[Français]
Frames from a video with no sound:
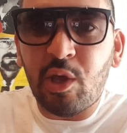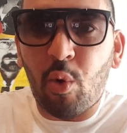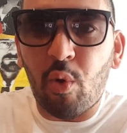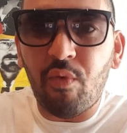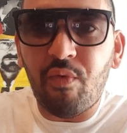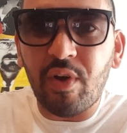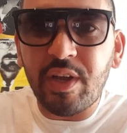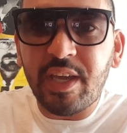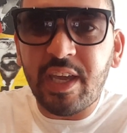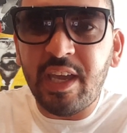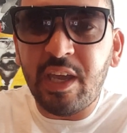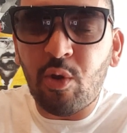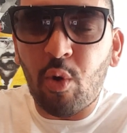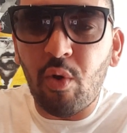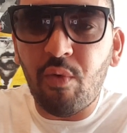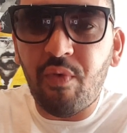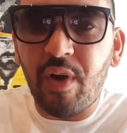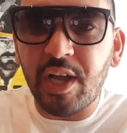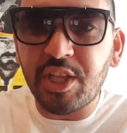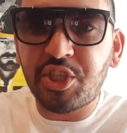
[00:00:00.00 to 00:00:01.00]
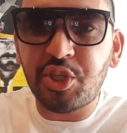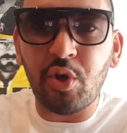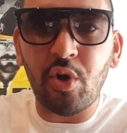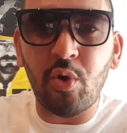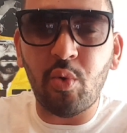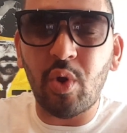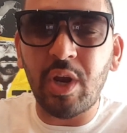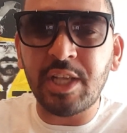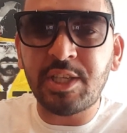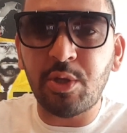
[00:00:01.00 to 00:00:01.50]
Oh,
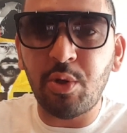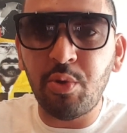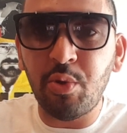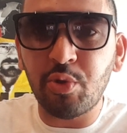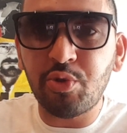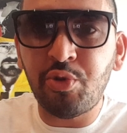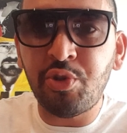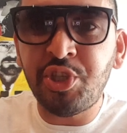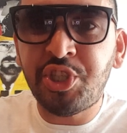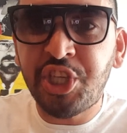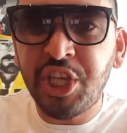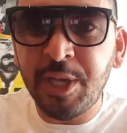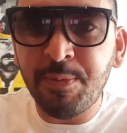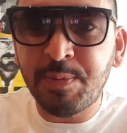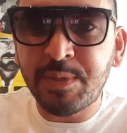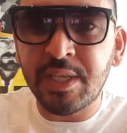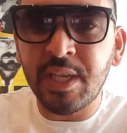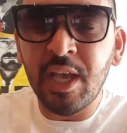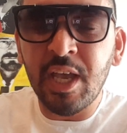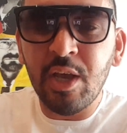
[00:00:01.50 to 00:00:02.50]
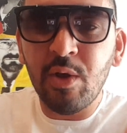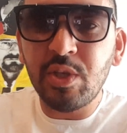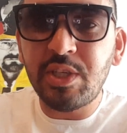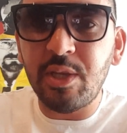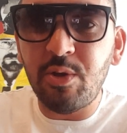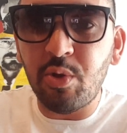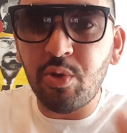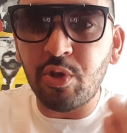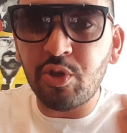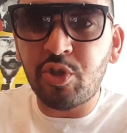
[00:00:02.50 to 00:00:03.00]
voilà, c'est le nom d'une chips. C'est
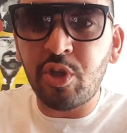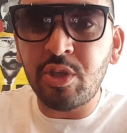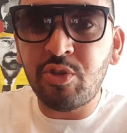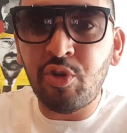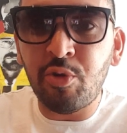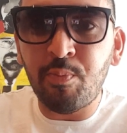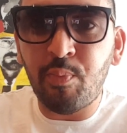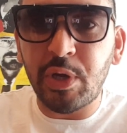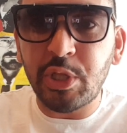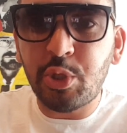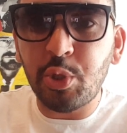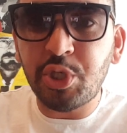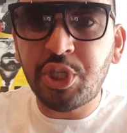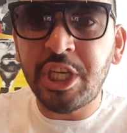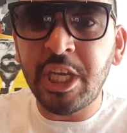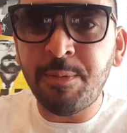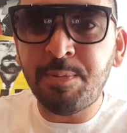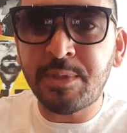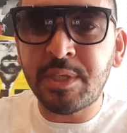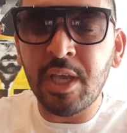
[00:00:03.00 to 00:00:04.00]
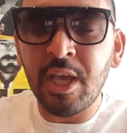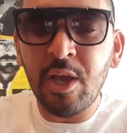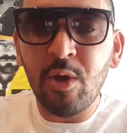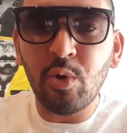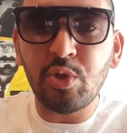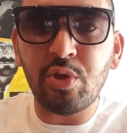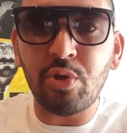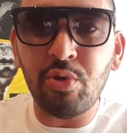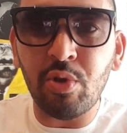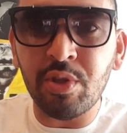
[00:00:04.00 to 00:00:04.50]
le nom d'une boîte de chips. Ou
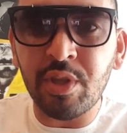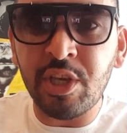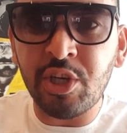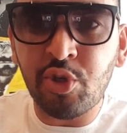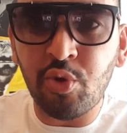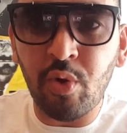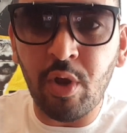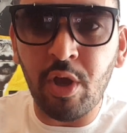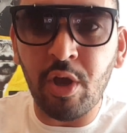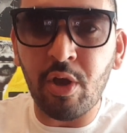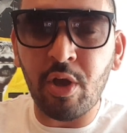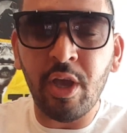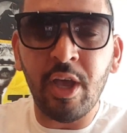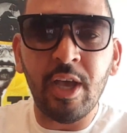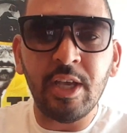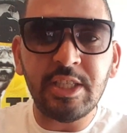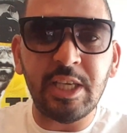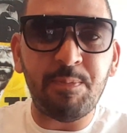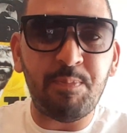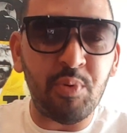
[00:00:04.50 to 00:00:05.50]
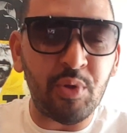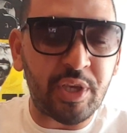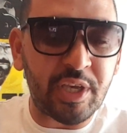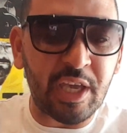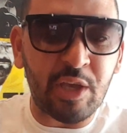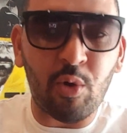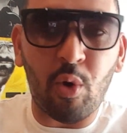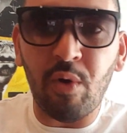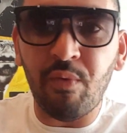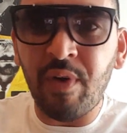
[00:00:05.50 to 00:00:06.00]
c'est le nom d'un joueur. C'est plus
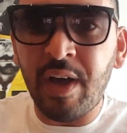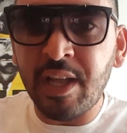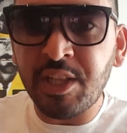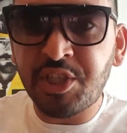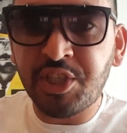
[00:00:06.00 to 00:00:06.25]
Krikrovac.